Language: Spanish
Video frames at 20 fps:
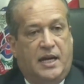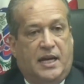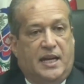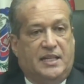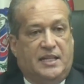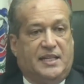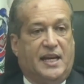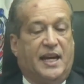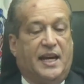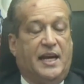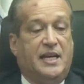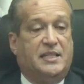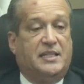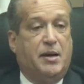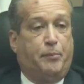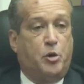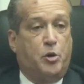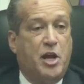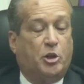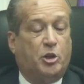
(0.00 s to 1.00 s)

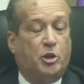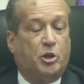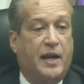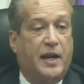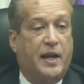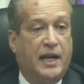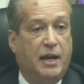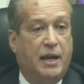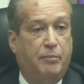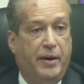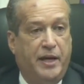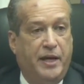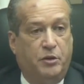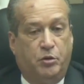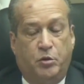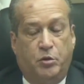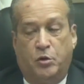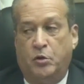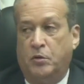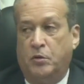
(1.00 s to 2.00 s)
Ese, proyecto de
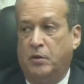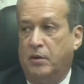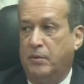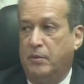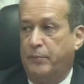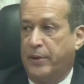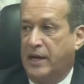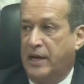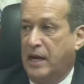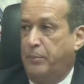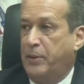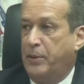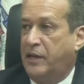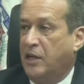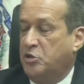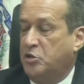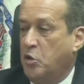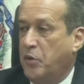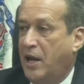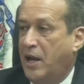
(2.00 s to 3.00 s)
reglamento para la
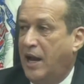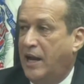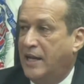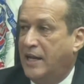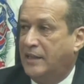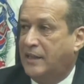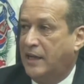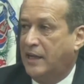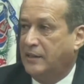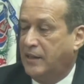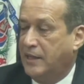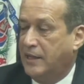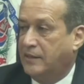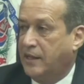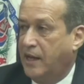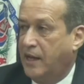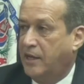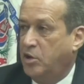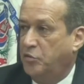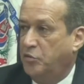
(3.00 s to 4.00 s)
aplicación de la ley
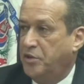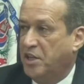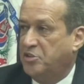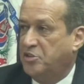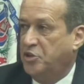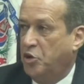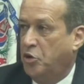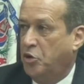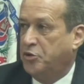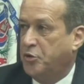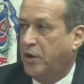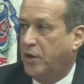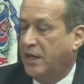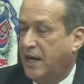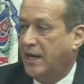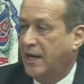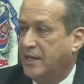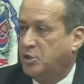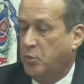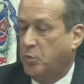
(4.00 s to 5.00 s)
33-18, que es
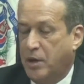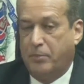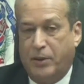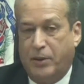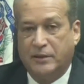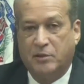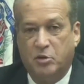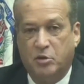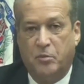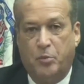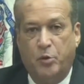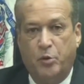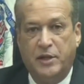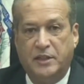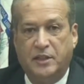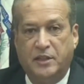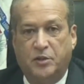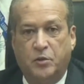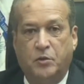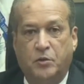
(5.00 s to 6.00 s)
la ley sobre partido
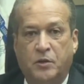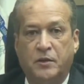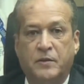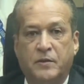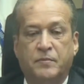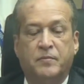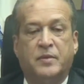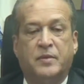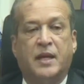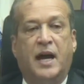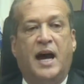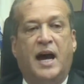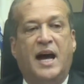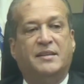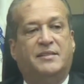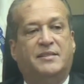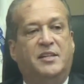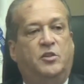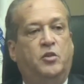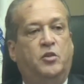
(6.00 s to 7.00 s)
político, ha
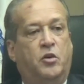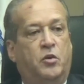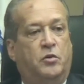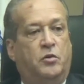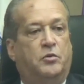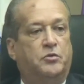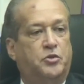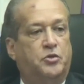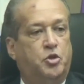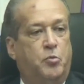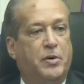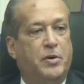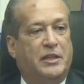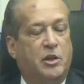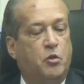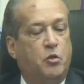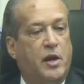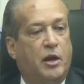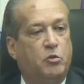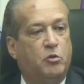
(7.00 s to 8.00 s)
sido
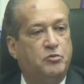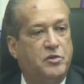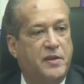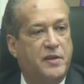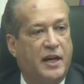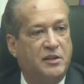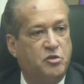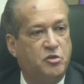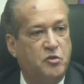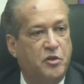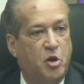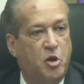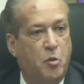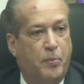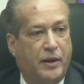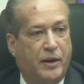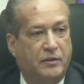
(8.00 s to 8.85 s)
sometido a la consideración de los